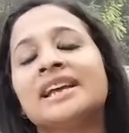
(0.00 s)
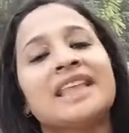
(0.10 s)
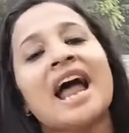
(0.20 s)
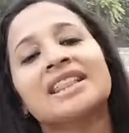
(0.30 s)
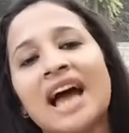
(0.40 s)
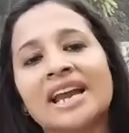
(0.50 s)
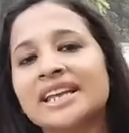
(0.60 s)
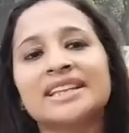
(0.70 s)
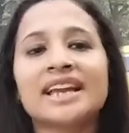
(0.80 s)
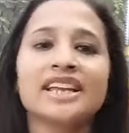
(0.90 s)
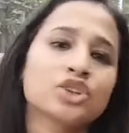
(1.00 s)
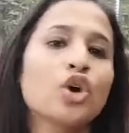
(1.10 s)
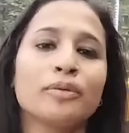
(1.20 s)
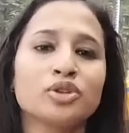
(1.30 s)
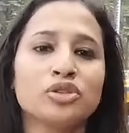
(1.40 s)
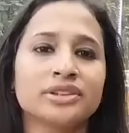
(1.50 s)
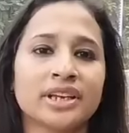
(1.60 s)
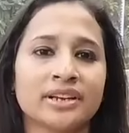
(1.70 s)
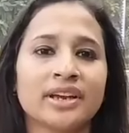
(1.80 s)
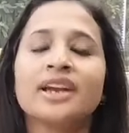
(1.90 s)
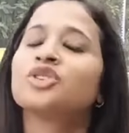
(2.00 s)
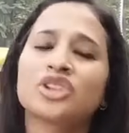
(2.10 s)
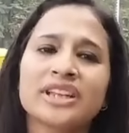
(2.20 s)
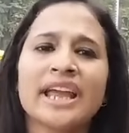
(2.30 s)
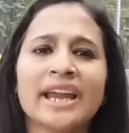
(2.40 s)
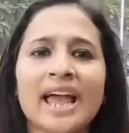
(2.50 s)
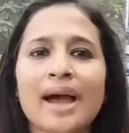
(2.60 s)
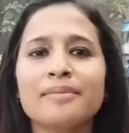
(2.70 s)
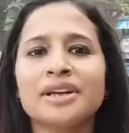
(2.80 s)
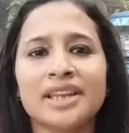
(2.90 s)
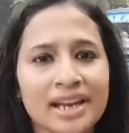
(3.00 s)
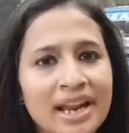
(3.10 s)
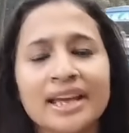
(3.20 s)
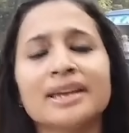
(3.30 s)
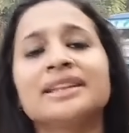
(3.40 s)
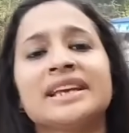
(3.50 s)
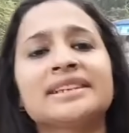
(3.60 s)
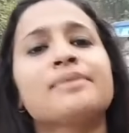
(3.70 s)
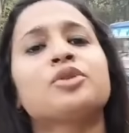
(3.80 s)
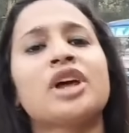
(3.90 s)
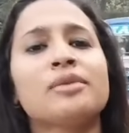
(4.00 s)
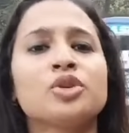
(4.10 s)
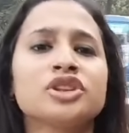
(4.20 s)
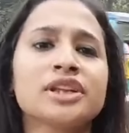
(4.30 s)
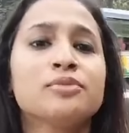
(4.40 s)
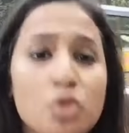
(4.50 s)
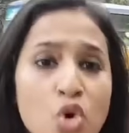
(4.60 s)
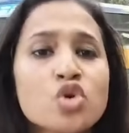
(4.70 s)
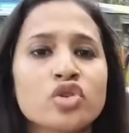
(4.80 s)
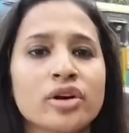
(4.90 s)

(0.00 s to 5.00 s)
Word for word: তার দাঁড়িয়ে দাঁড়িয়ে ছবি তুলছেন সত্যি এরাই আমাদের নাকি দেশের প্রধানমন্ত্রীর মুখ